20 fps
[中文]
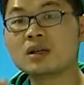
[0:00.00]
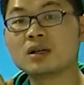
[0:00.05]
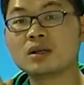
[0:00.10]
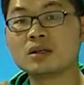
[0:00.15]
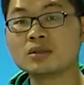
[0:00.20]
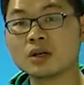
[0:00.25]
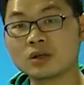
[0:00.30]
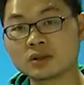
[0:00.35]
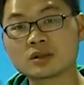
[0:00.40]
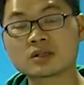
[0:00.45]
哎，
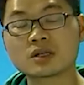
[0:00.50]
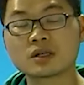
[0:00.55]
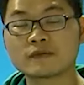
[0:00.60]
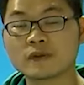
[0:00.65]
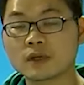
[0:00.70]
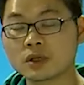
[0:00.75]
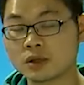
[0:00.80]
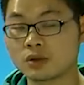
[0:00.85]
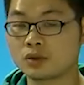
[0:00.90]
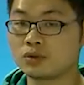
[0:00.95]
有的
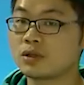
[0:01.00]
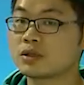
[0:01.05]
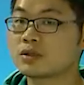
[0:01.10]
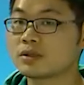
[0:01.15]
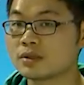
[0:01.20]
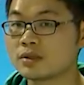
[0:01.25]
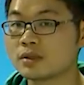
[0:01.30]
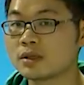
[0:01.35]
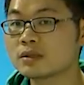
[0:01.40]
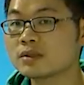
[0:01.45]
乘法口诀
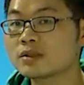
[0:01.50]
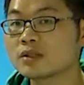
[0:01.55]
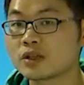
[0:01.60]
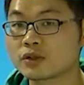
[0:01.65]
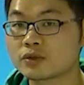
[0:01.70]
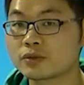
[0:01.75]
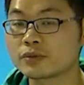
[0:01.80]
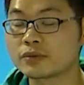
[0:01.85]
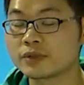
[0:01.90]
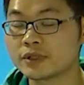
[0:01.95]
只能
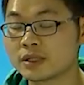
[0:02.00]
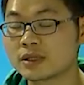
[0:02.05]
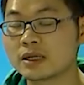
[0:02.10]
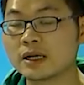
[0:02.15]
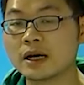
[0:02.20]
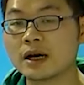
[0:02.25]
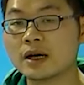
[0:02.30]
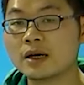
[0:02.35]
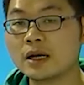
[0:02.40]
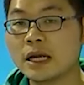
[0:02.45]
写出一
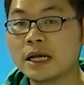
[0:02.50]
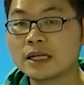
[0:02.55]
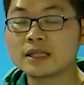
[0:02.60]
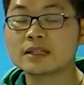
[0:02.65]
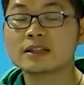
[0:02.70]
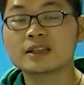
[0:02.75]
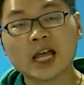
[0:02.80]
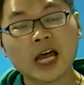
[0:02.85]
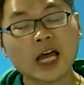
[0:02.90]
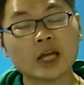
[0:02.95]
个，
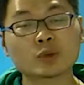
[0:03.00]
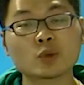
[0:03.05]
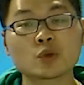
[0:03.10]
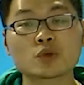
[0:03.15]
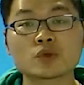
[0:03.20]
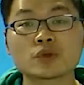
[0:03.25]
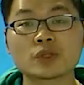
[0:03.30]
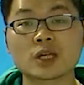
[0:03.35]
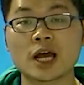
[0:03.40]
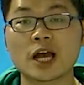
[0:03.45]
但大
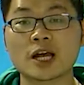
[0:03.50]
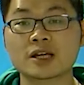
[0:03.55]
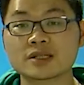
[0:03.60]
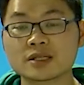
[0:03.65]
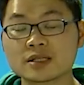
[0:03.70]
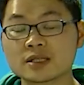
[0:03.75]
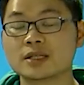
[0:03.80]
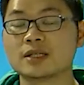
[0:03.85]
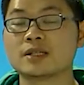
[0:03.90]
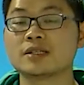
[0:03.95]
多数呢还
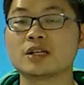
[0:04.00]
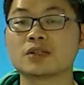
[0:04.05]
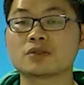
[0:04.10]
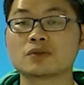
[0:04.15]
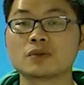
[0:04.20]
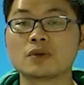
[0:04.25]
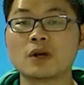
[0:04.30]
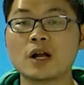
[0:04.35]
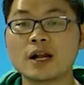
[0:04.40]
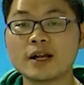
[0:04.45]
是可以写
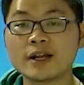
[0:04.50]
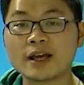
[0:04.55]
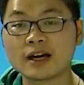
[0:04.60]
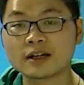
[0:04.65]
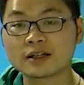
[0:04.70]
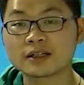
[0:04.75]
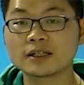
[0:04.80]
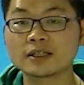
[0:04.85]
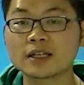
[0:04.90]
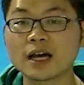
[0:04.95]
出
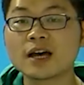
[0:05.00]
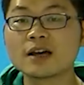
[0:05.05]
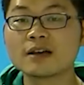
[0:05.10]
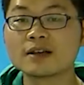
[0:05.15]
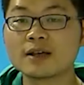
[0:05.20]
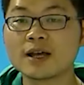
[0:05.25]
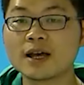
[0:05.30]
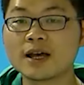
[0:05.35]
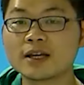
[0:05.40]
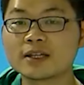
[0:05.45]
两个的，
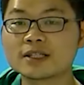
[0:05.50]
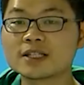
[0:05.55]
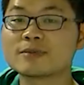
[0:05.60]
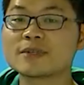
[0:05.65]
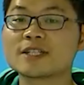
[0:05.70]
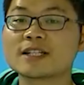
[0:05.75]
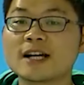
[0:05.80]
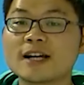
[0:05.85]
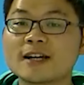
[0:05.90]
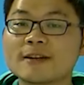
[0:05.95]
是
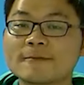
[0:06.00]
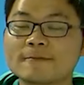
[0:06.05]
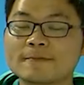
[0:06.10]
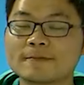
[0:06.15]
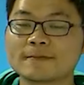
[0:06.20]
不是？